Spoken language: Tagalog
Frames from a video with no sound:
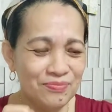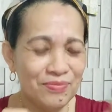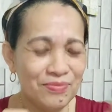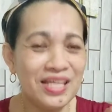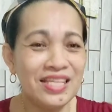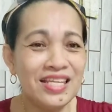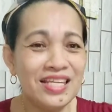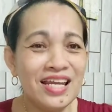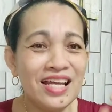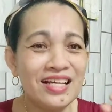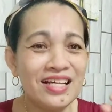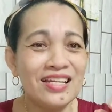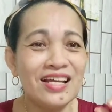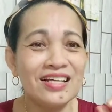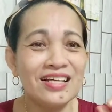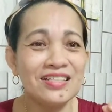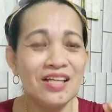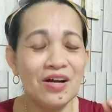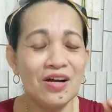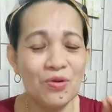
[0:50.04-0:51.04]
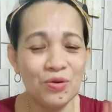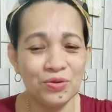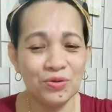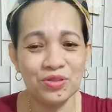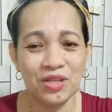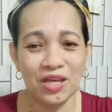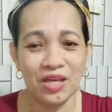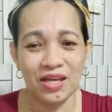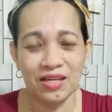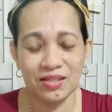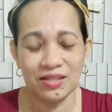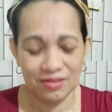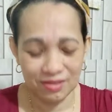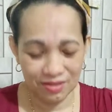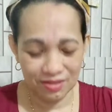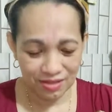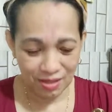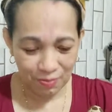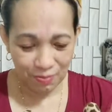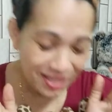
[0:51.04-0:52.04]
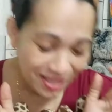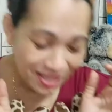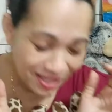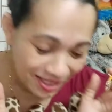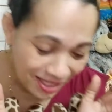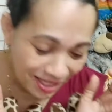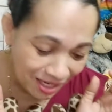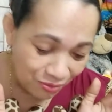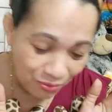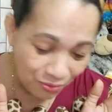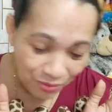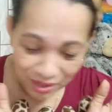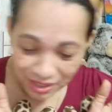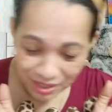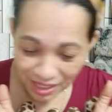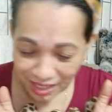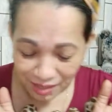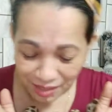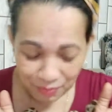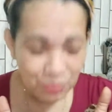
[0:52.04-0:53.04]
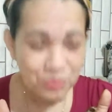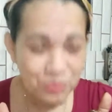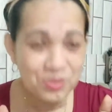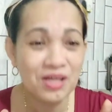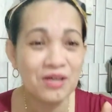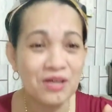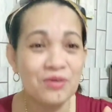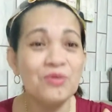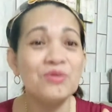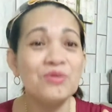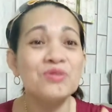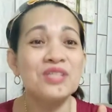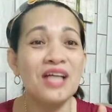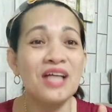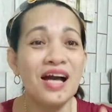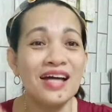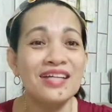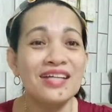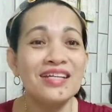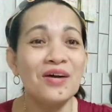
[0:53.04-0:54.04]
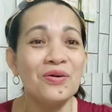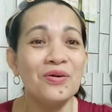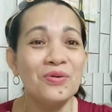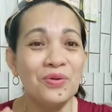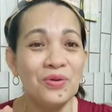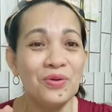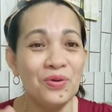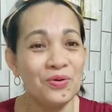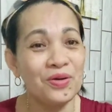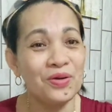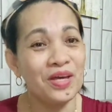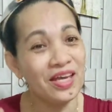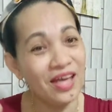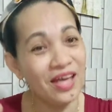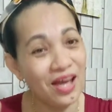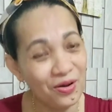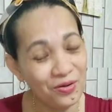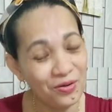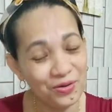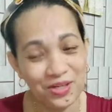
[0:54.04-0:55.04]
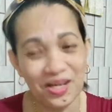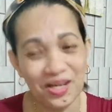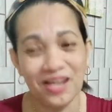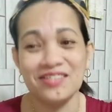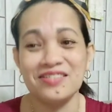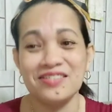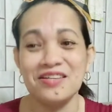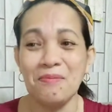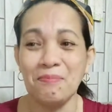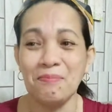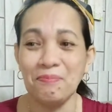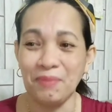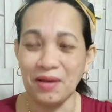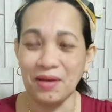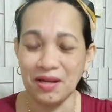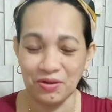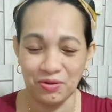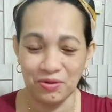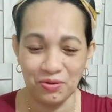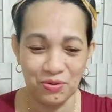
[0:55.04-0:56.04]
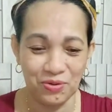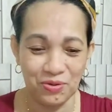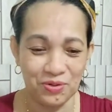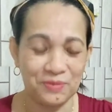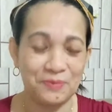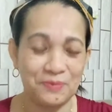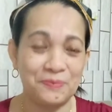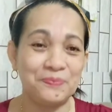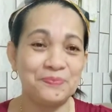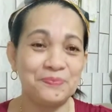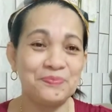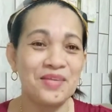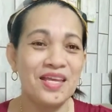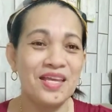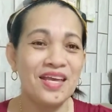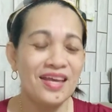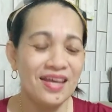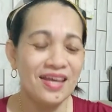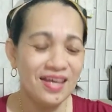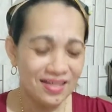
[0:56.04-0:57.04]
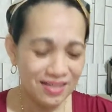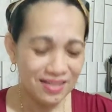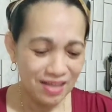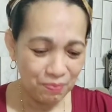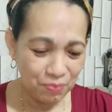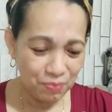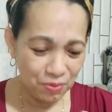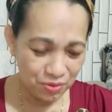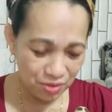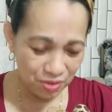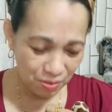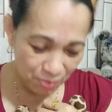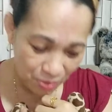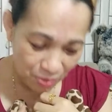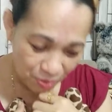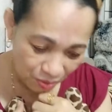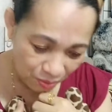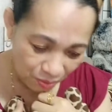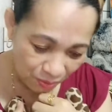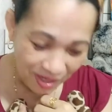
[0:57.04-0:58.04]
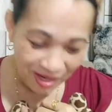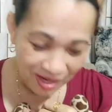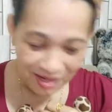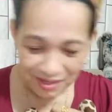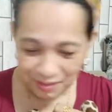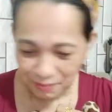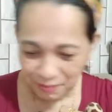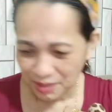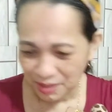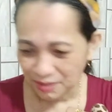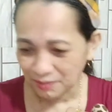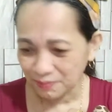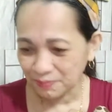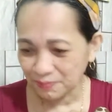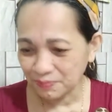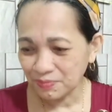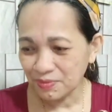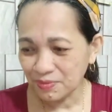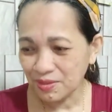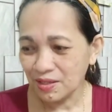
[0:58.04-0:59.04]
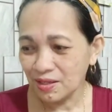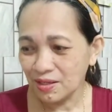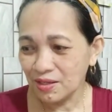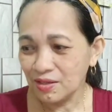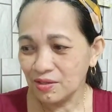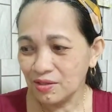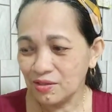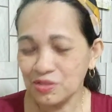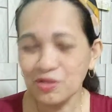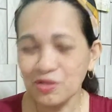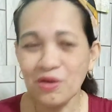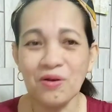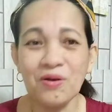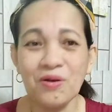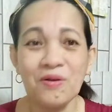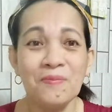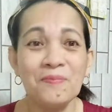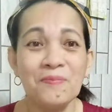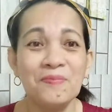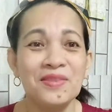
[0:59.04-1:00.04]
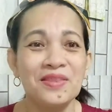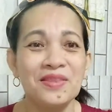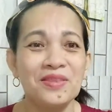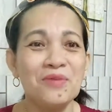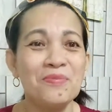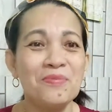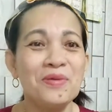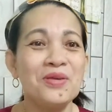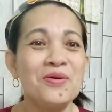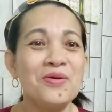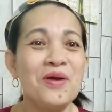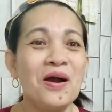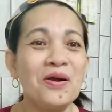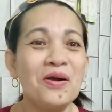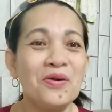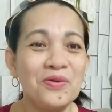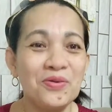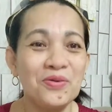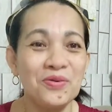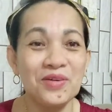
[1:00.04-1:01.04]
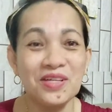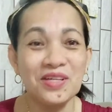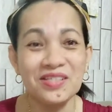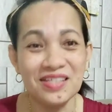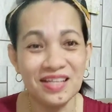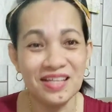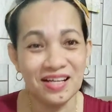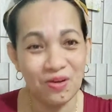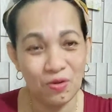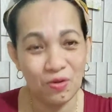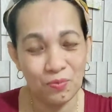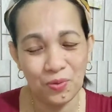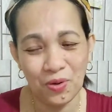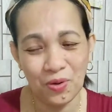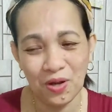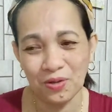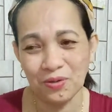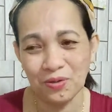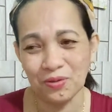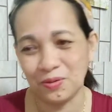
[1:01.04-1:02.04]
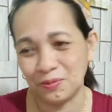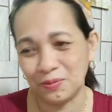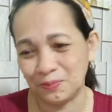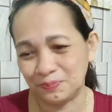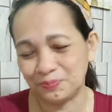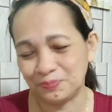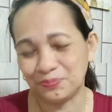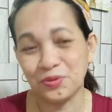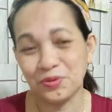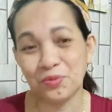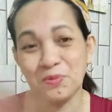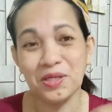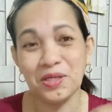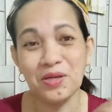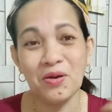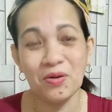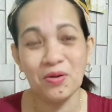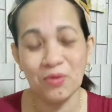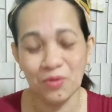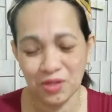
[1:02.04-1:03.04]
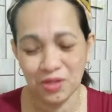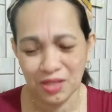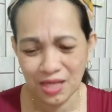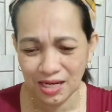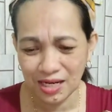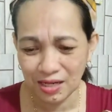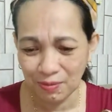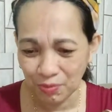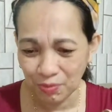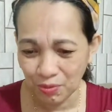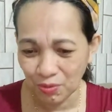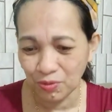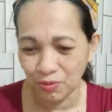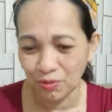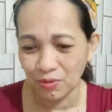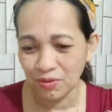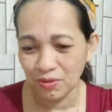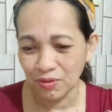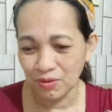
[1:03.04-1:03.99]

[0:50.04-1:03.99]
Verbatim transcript: May nalaglag na konti. Tapos tinignan ko, hinanap ko sa, kung saan nahulog. Eh, ako yung naka-jumper noon. Tapos sabi ko, wala naman. So, tumayo ako noon kasi nakaupo ako. Tumayo ako, hinanap ko.